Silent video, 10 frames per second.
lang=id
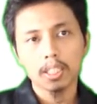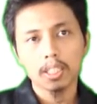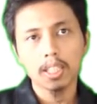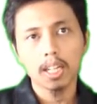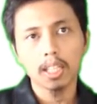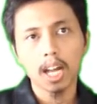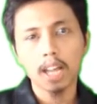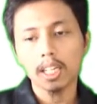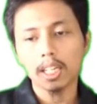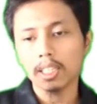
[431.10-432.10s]
dan
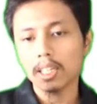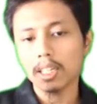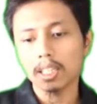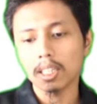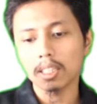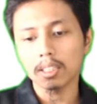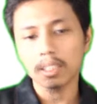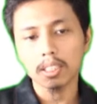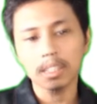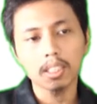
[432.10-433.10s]
akhirnya
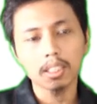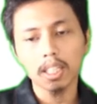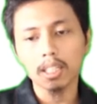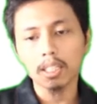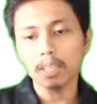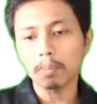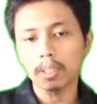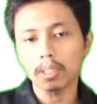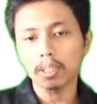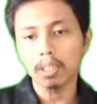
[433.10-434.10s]
uh, saya
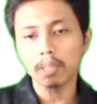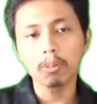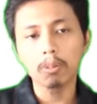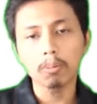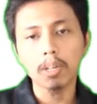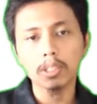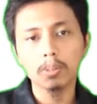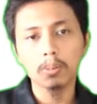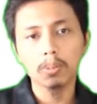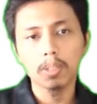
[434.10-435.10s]
dapat informasi
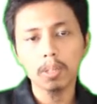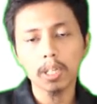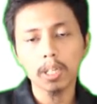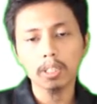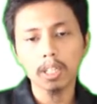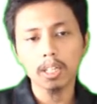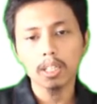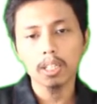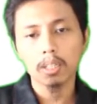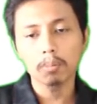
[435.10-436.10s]
juga berita
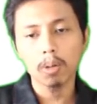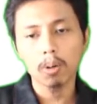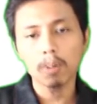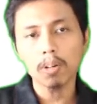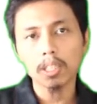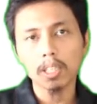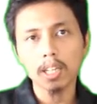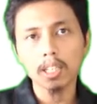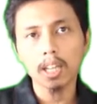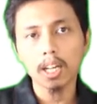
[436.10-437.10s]
bahwa
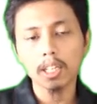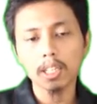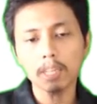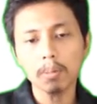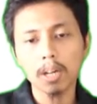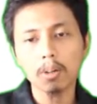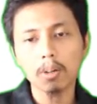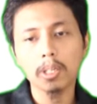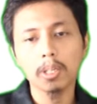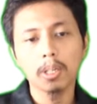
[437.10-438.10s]
Vatikan akhirnya
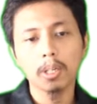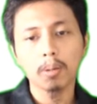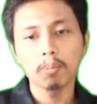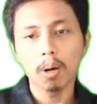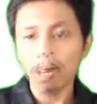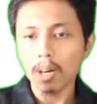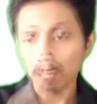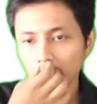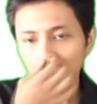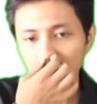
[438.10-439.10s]
mengakui
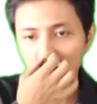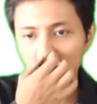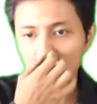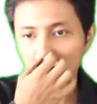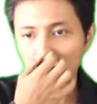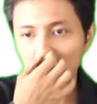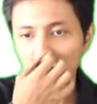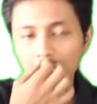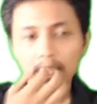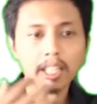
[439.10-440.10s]
bahwa Galileo
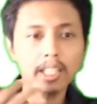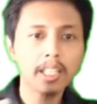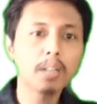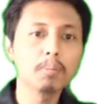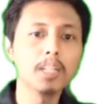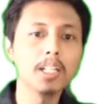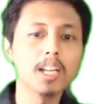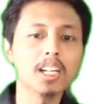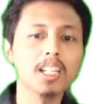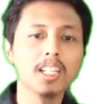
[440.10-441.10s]
Galilei ini yang
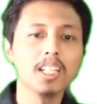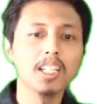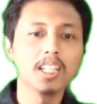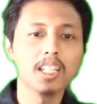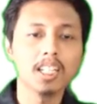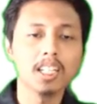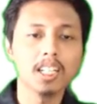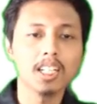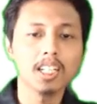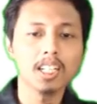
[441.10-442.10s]
benar
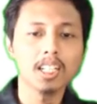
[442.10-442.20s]
uh,